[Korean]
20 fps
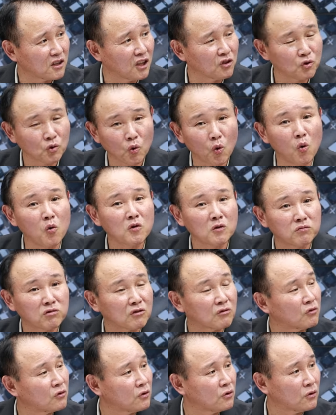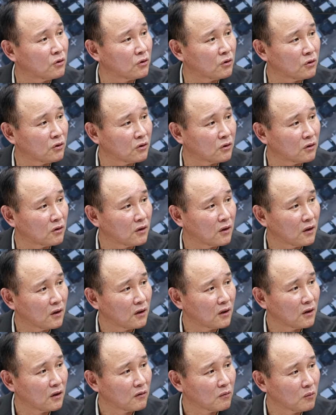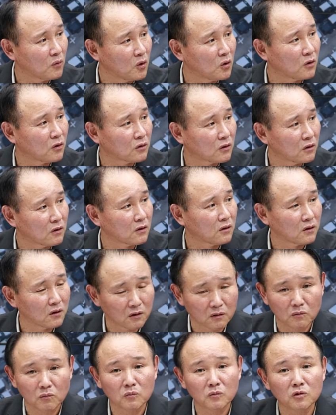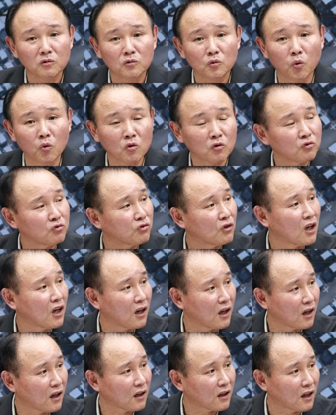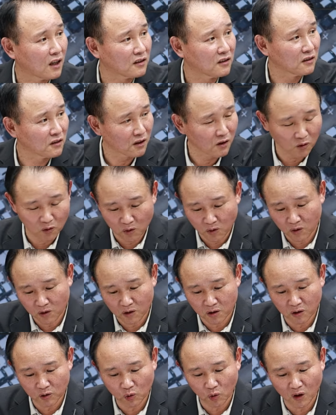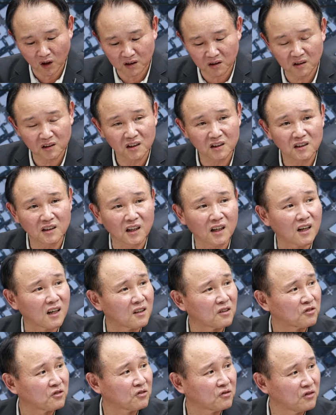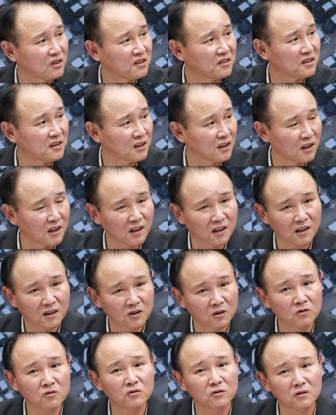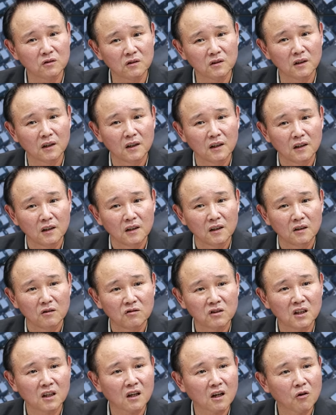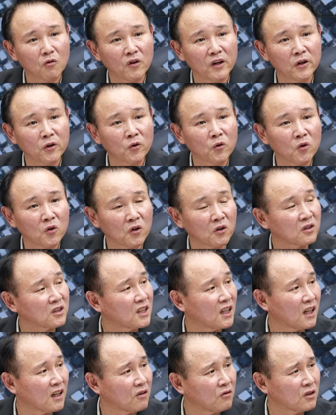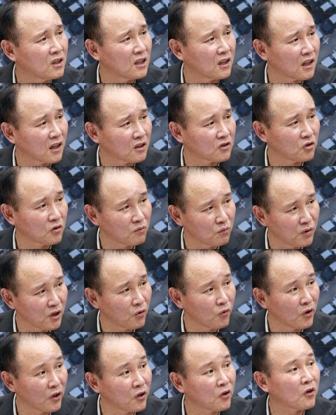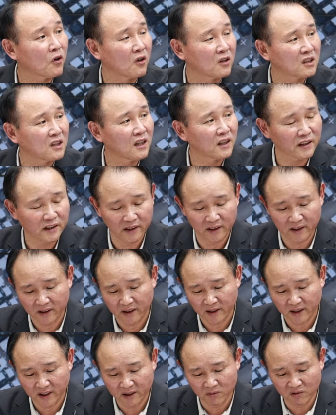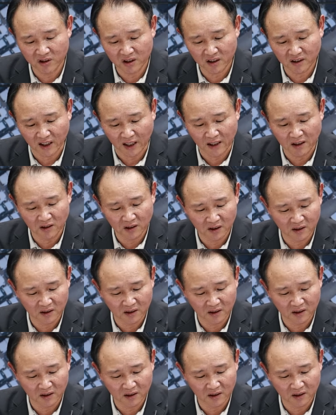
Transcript: 재주는 공이 부르고 뭐, 뭐 돈은 누가 갖는다고 그런 똑같은 일이 될 가능성도 있으니까 결국은 우리나라 외교 역량, 우리나라 정부의 외교 역량에 이 문제는 달려